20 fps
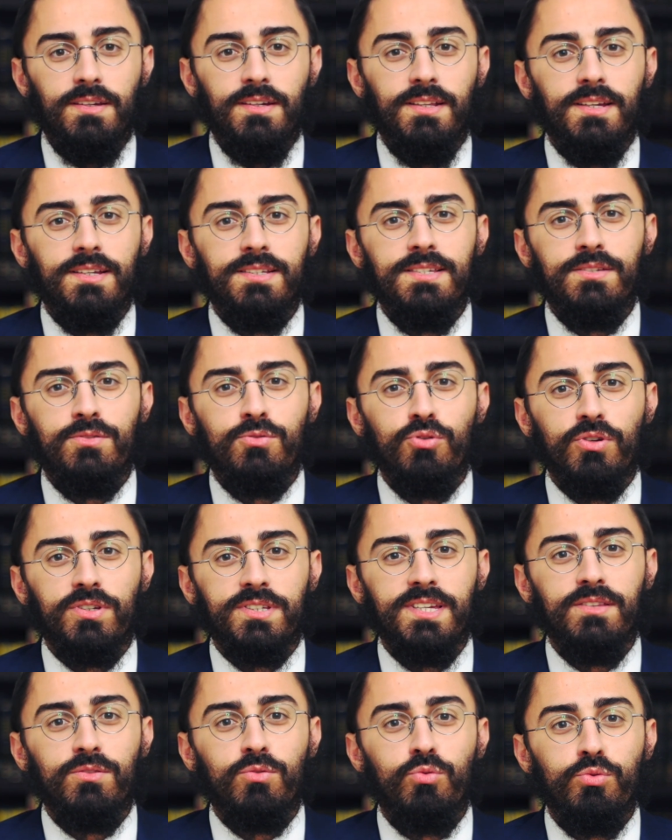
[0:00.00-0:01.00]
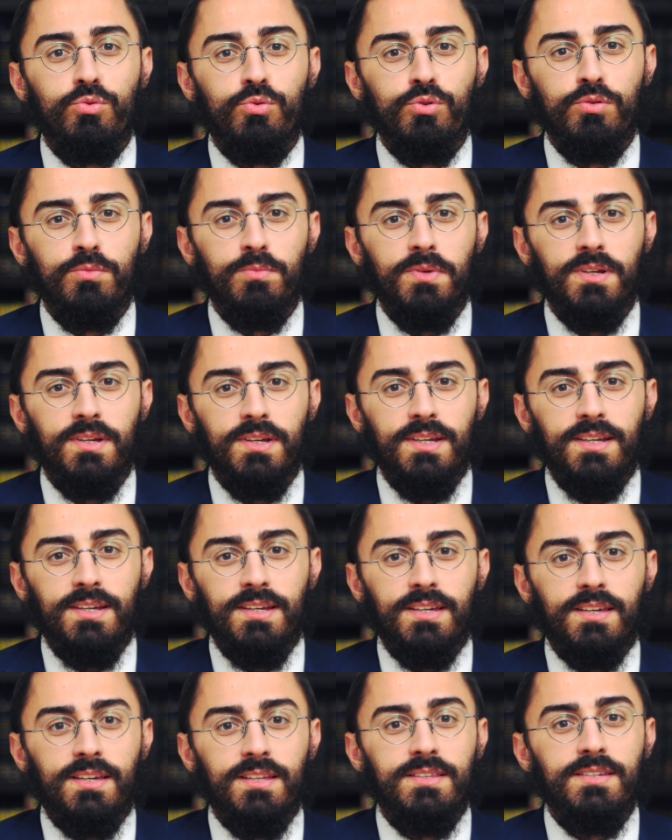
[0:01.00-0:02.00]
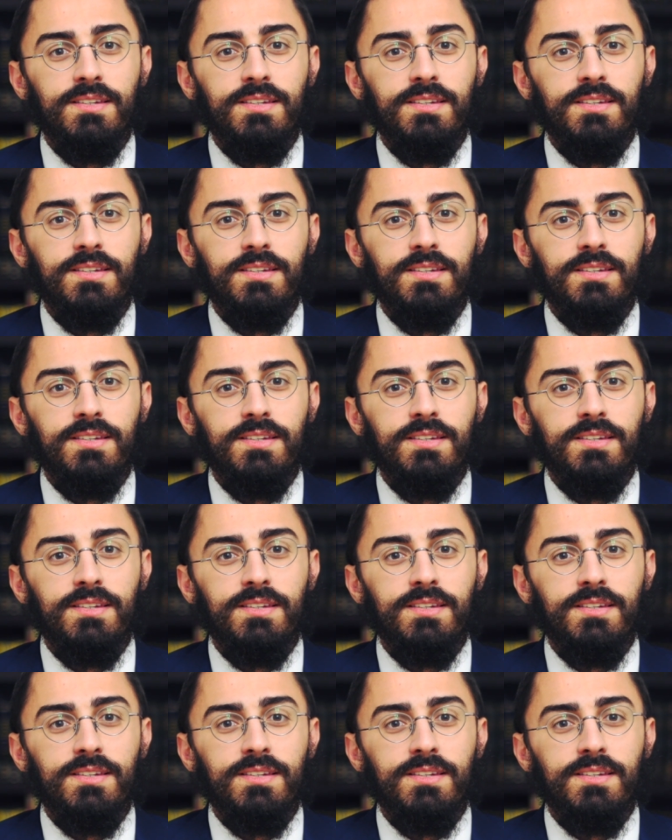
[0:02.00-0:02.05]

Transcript: Il existe une ancienne coutume qui